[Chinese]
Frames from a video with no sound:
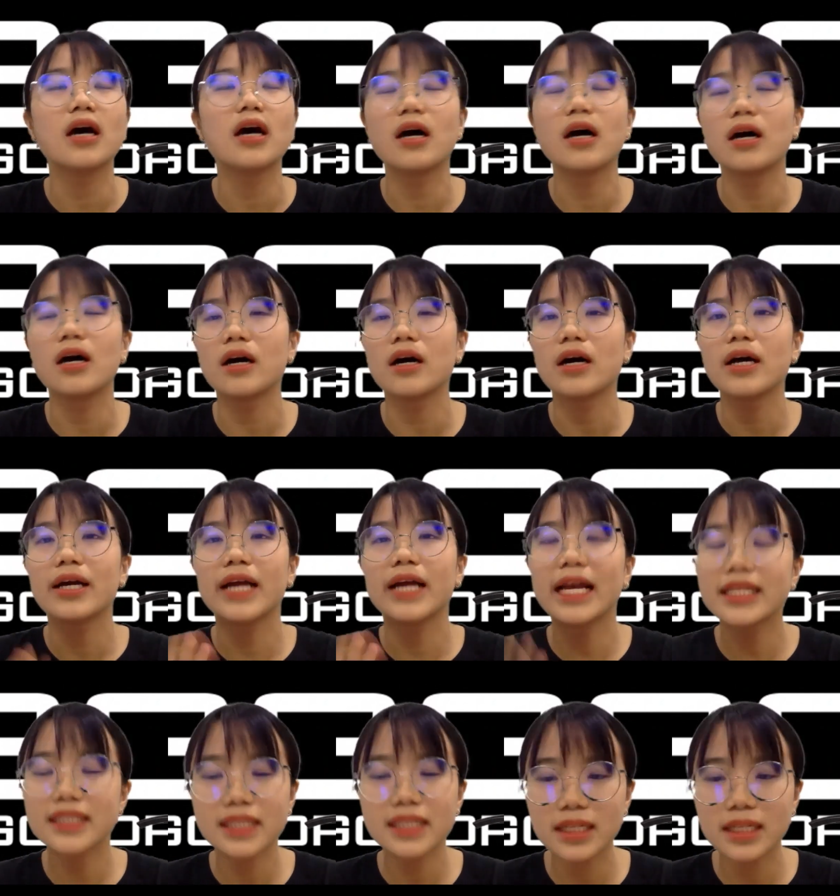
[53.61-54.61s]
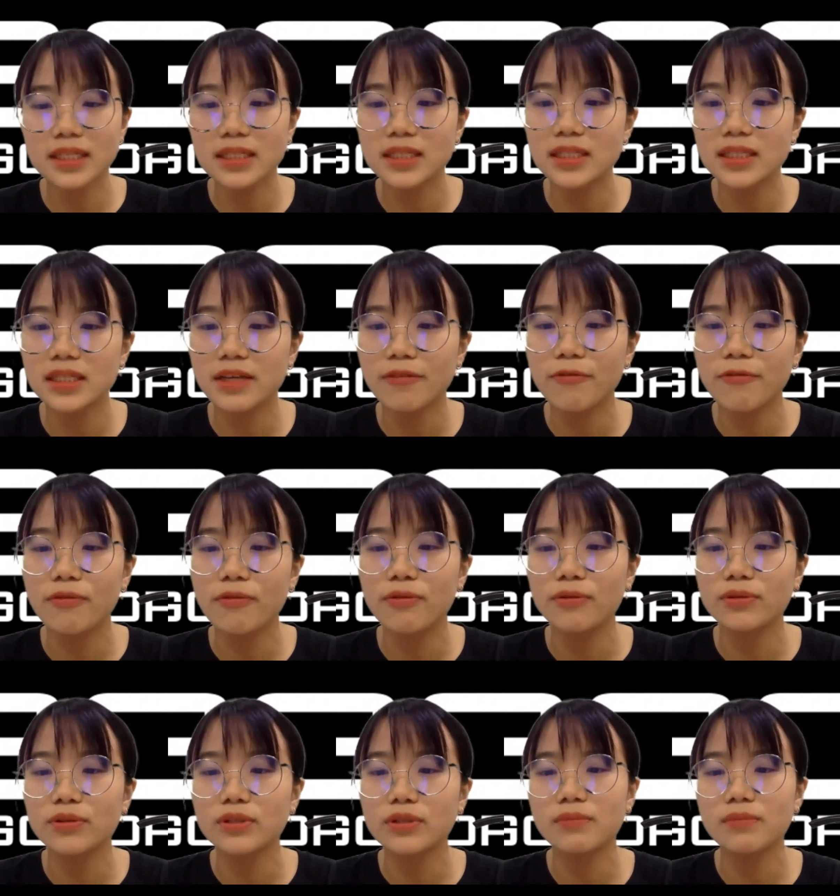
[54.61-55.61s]
呃干性肌肤，
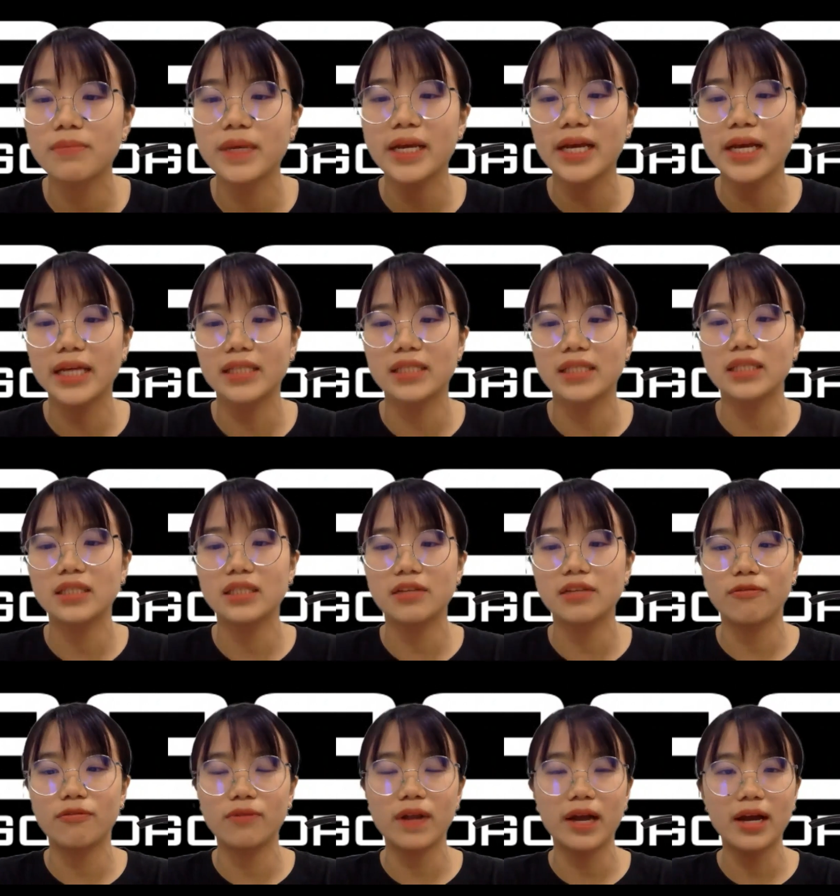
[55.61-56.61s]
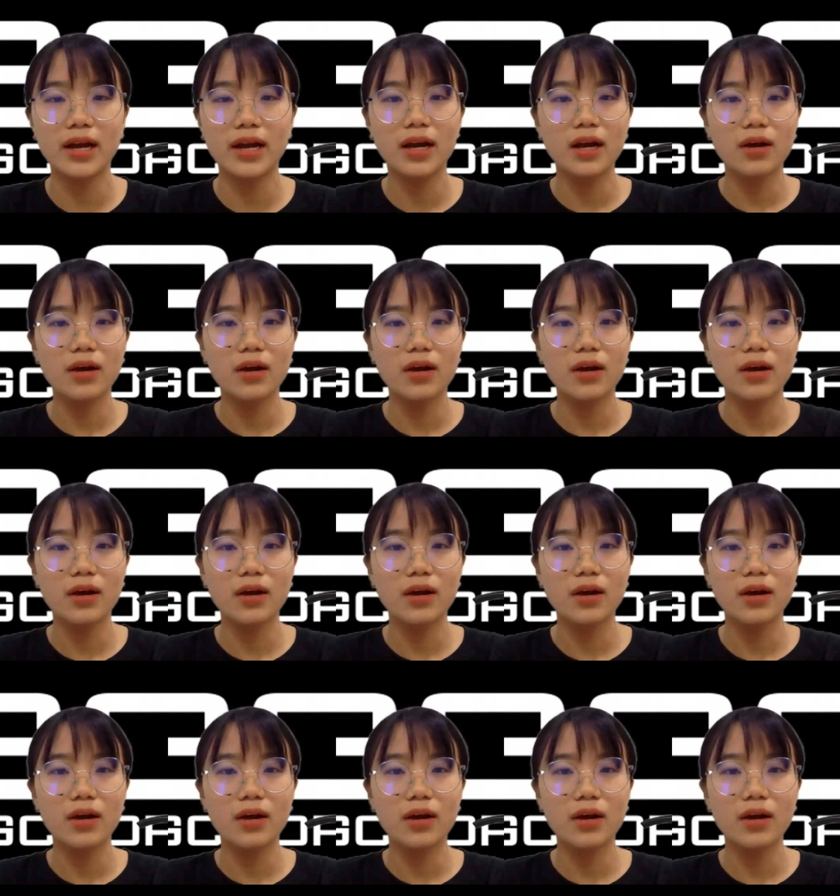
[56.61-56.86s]
就是敏感性肌肤啦。